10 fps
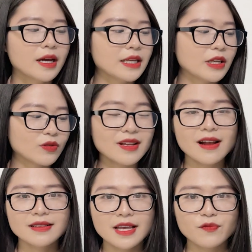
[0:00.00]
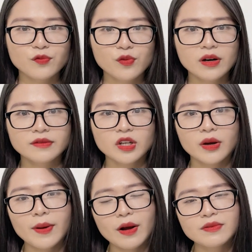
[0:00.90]
Thì nó rất là rẻ, phù hợp cho
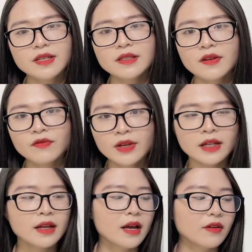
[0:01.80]
các bạn học sinh sinh viên